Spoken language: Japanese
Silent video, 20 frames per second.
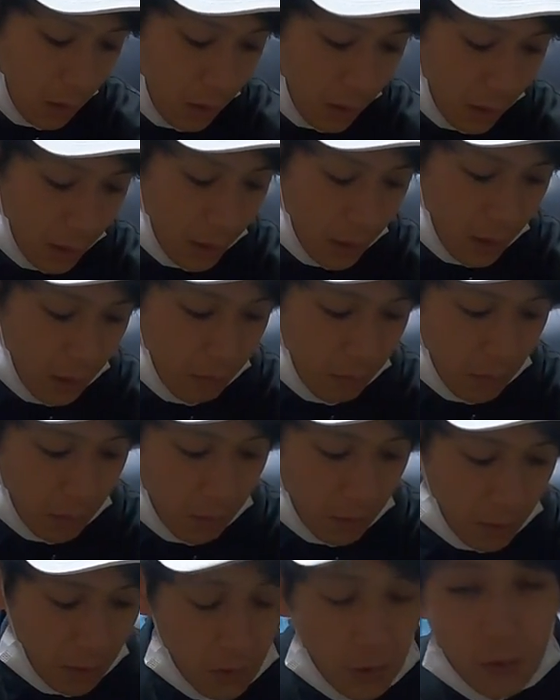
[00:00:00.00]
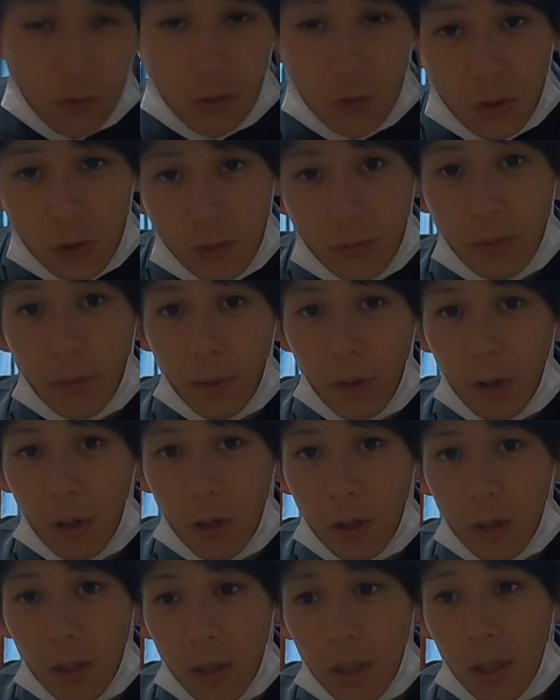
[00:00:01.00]
はい。まあ別に YouTube も
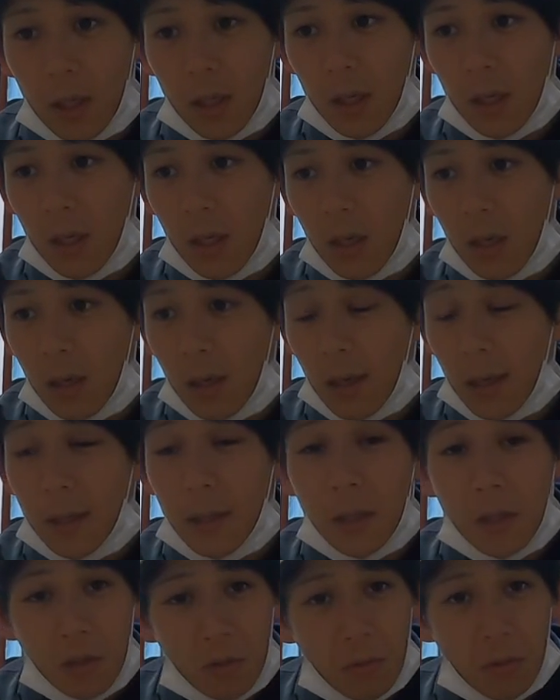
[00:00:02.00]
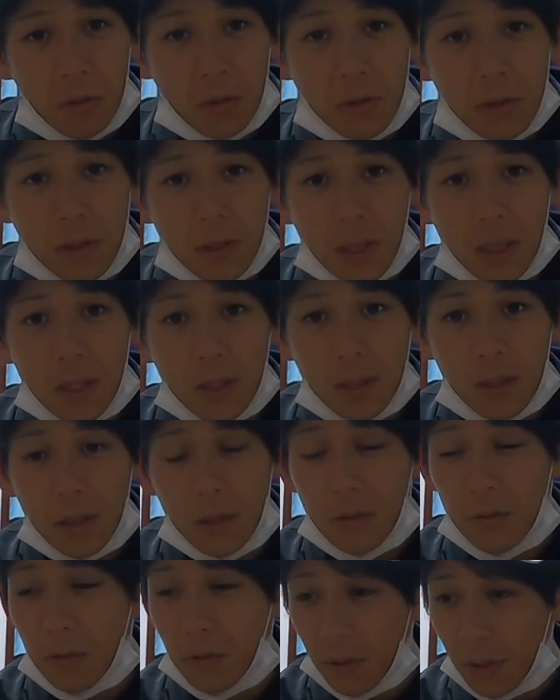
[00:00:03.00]
えー、ランニングも続けて
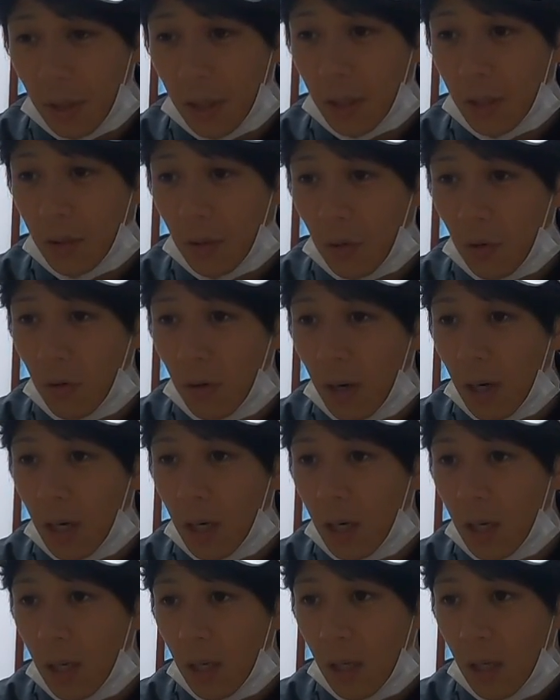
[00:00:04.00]
いくので、そこは、